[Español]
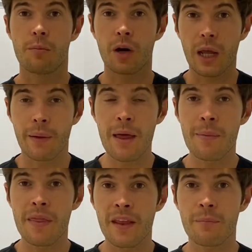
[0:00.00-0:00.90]
porque va a
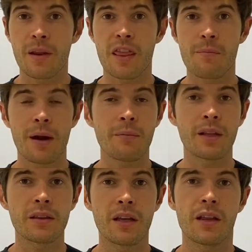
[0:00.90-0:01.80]
depender
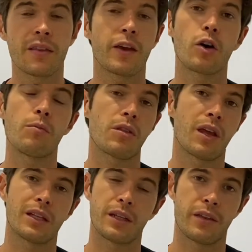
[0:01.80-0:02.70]
principalmente de cómo
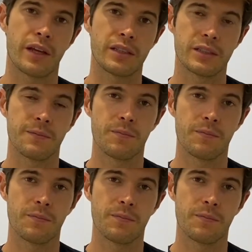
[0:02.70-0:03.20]
cicatricéis.